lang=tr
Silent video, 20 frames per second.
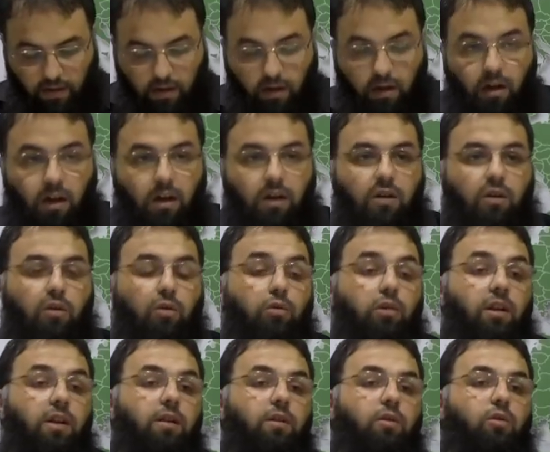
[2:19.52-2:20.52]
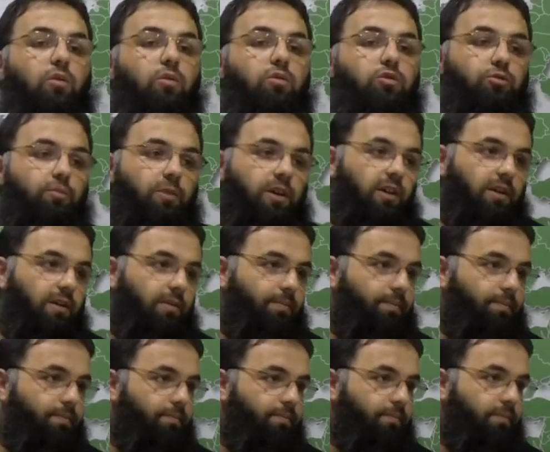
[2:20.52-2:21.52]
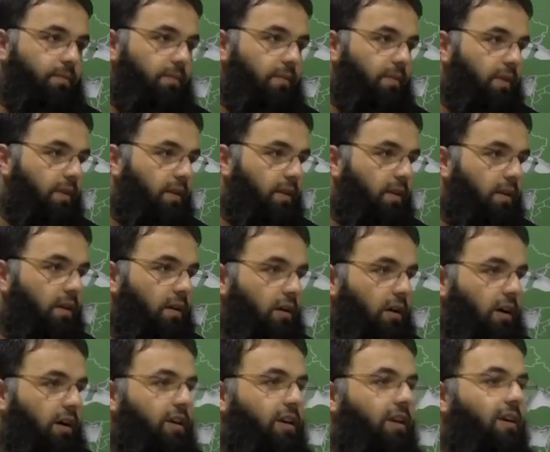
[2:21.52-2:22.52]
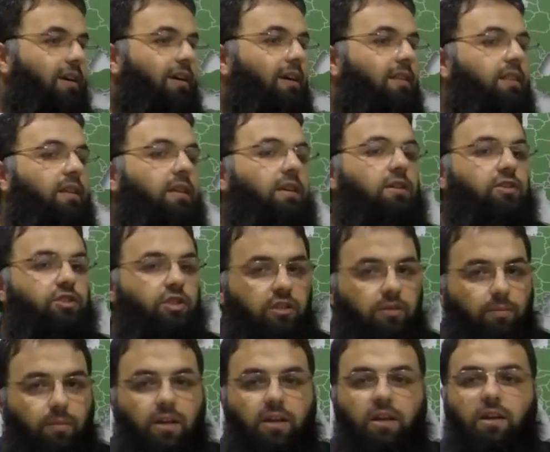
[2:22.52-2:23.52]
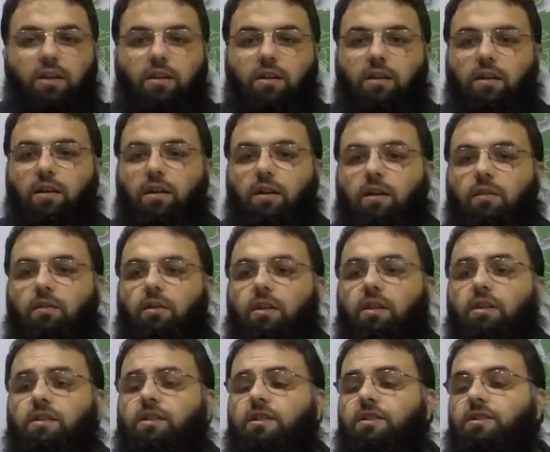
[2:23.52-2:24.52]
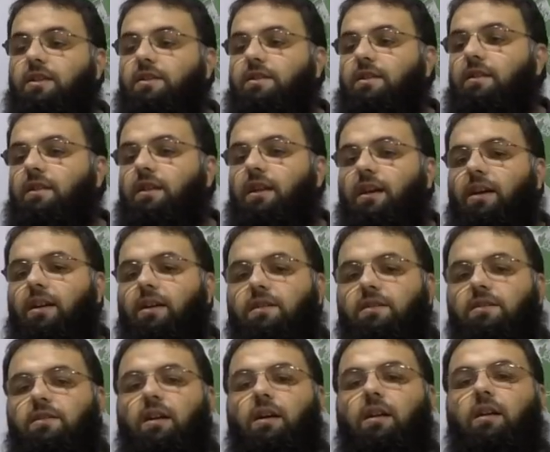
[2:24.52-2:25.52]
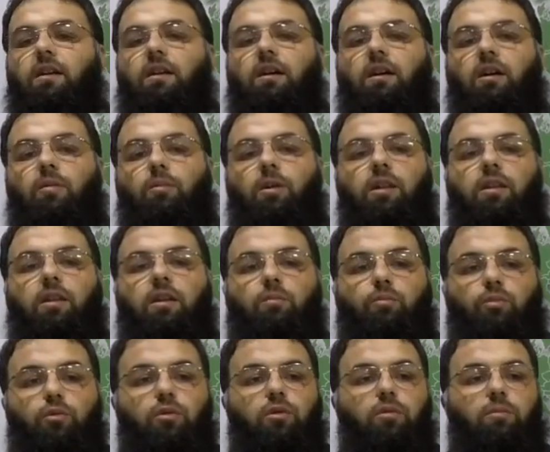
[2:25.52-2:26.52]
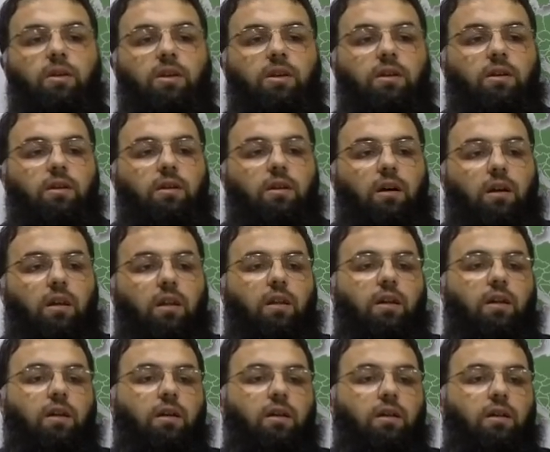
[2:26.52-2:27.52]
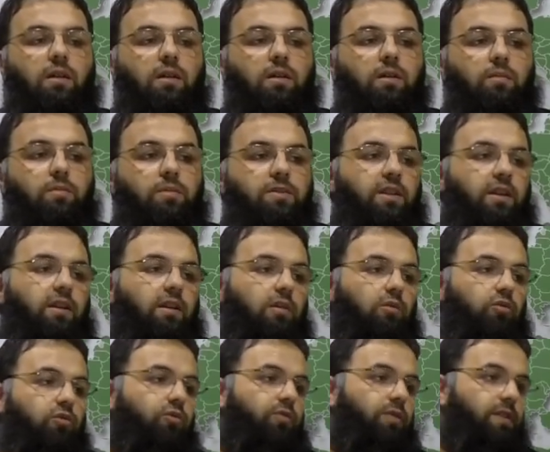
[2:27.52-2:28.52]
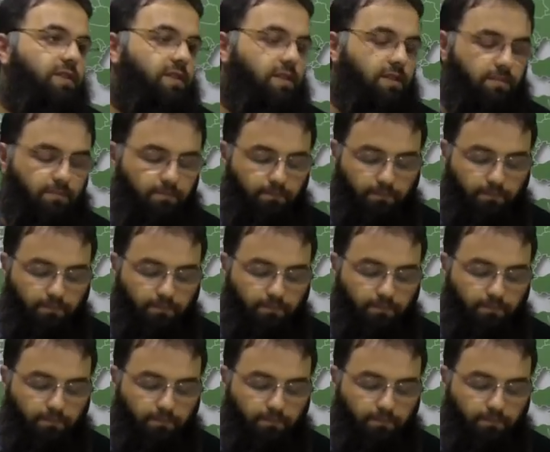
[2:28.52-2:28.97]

Hak olanı konuşmayı, hakikati işitmeyi ve neticesinde salih amelde bulunmayı Allah bize lütfetsin.